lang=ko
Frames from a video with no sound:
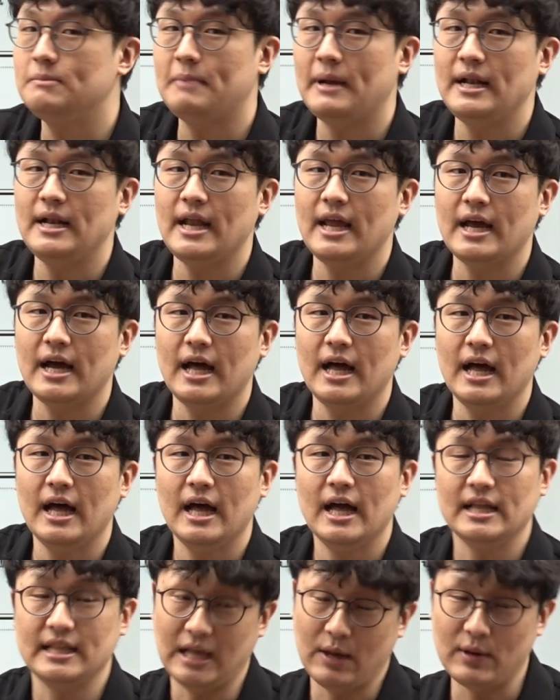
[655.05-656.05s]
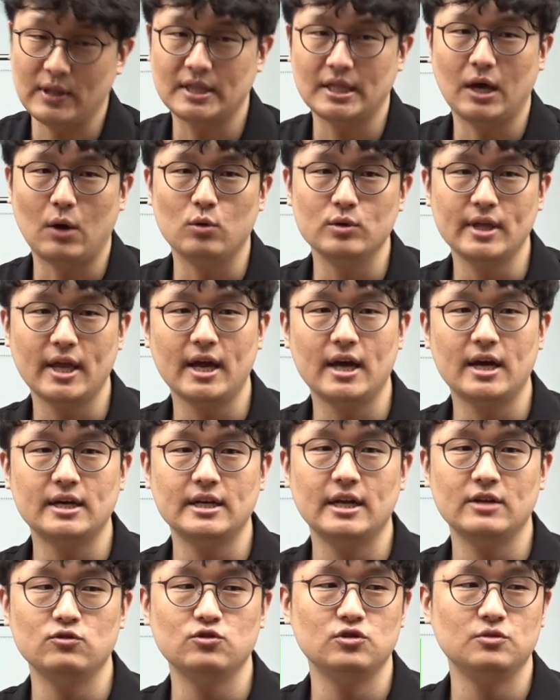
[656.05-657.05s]
판례가 나왔다고 생각을
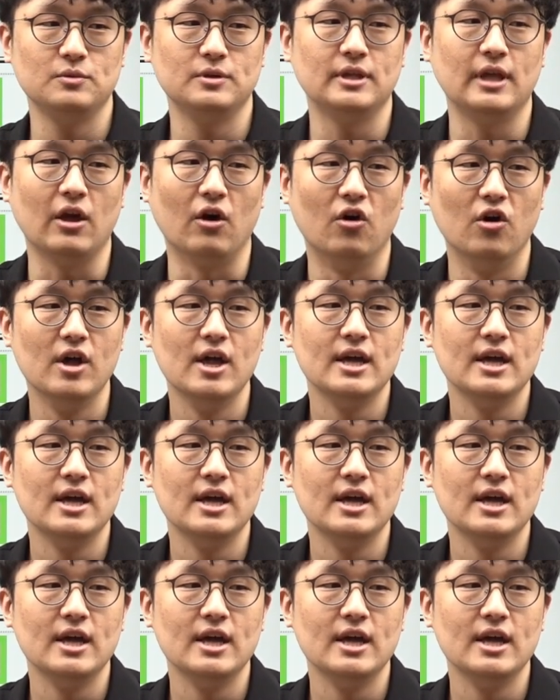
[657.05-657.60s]
해주시면 돼요.